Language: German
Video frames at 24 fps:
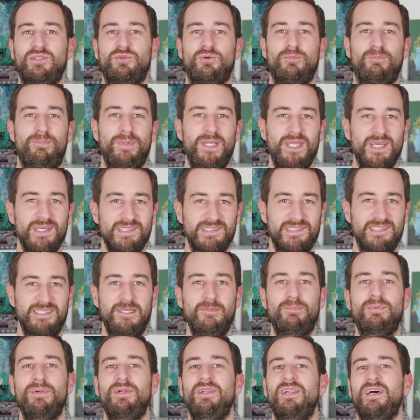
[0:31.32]
Tobias
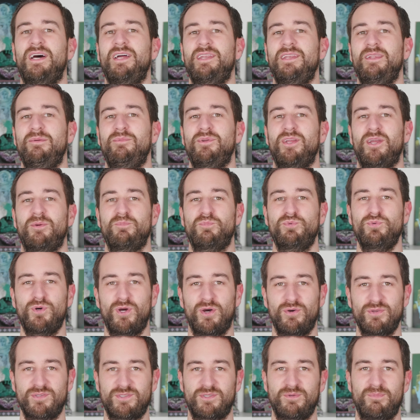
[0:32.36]
Niepel hat nämlich ein Buch
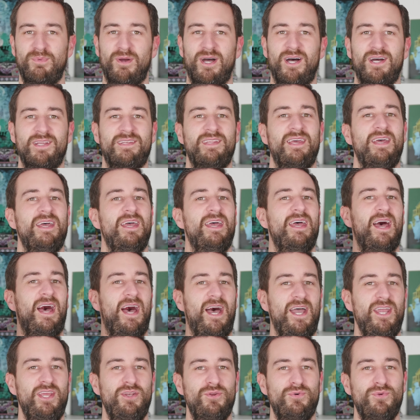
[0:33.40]
rausgebracht,
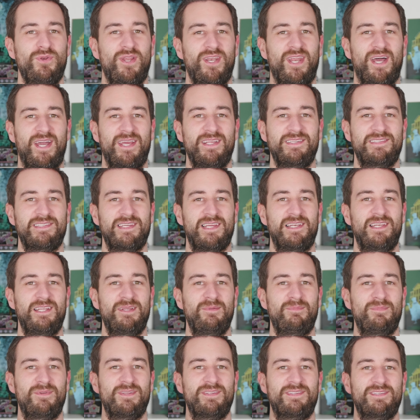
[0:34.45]
101
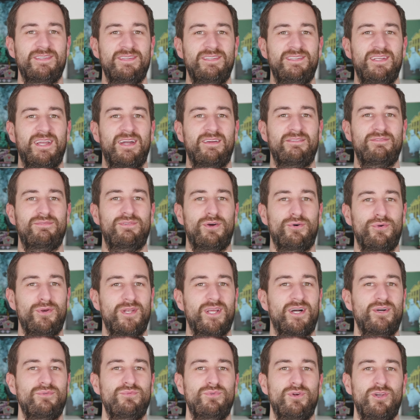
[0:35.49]
Erlebnisse, die einen
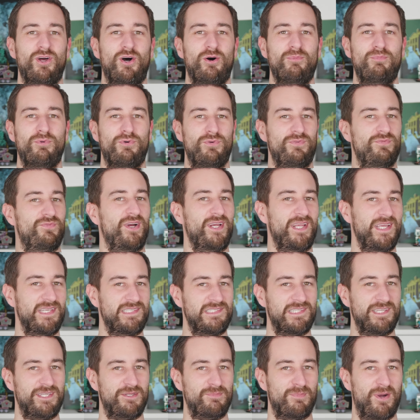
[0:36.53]
Florida-Urlaub
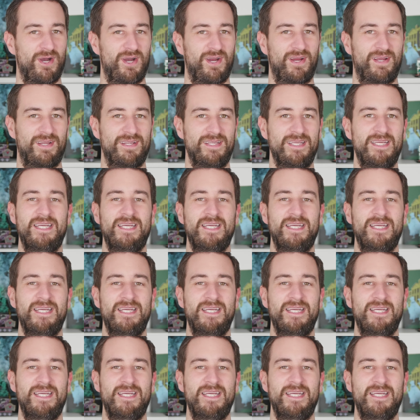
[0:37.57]
unvergesslich machen.